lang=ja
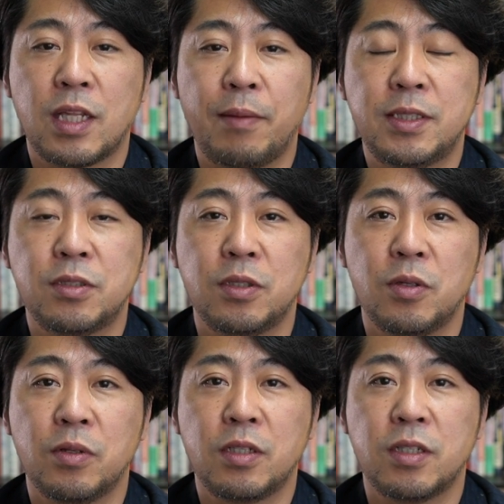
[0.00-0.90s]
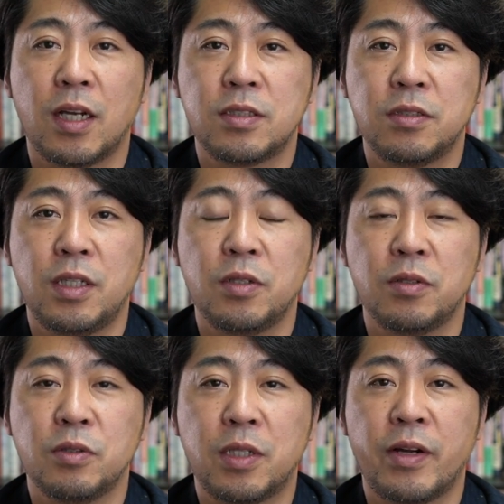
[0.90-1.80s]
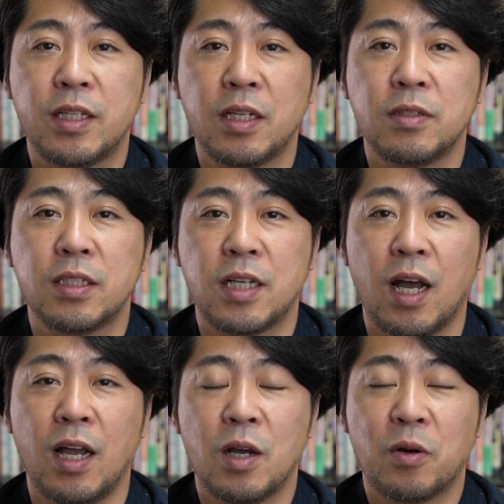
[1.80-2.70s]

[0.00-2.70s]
旅するように暮らすっていうふうに歌われてるんですが、